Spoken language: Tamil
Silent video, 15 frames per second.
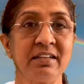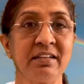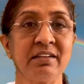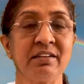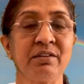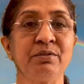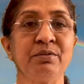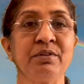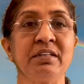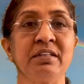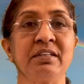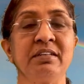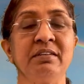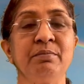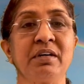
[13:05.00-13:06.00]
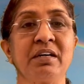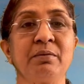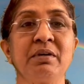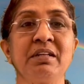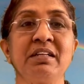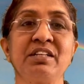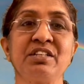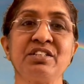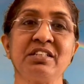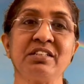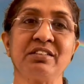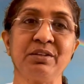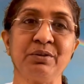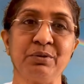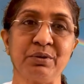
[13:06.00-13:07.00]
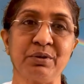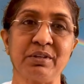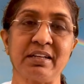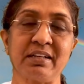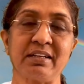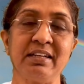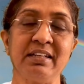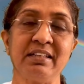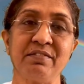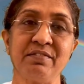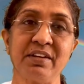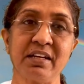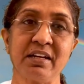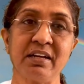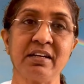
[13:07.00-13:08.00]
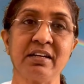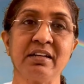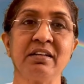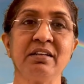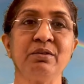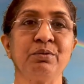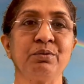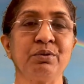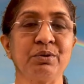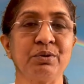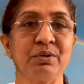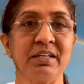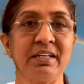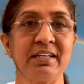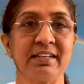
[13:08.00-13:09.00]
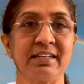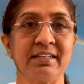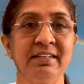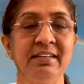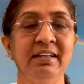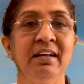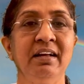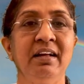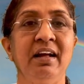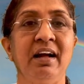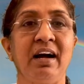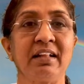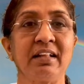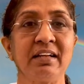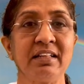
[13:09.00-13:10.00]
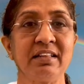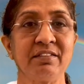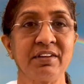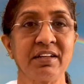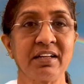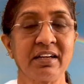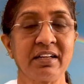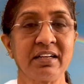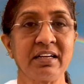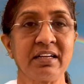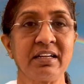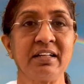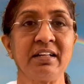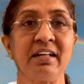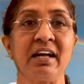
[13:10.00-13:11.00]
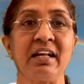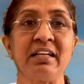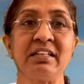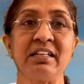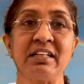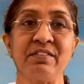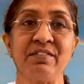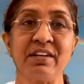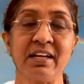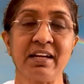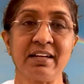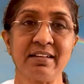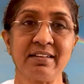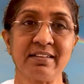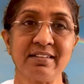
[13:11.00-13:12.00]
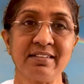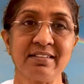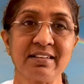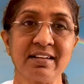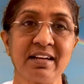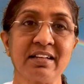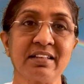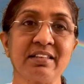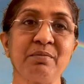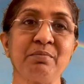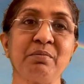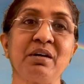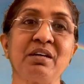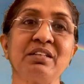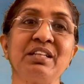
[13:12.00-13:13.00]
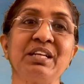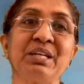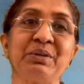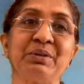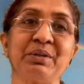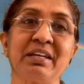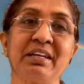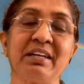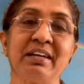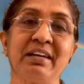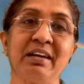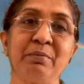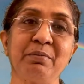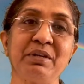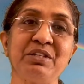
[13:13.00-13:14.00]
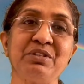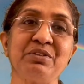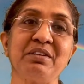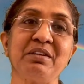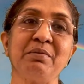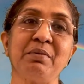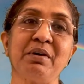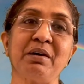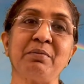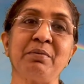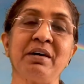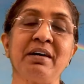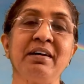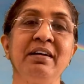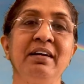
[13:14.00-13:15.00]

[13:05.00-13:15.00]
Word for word: இருக்கிறவங்களுக்கு பாபா லட்சியத்தை கொடுக்குறார் இந்த விகாரங்கள் உங்களுக்குள்ளே இருக்குது அதனால் இந்த விகாரங்களை அல்லது அந்த விகார சன்ஸ்காரத்தை மாற்றிக்கோங்க அப்படின்னு சொல்லி பாபா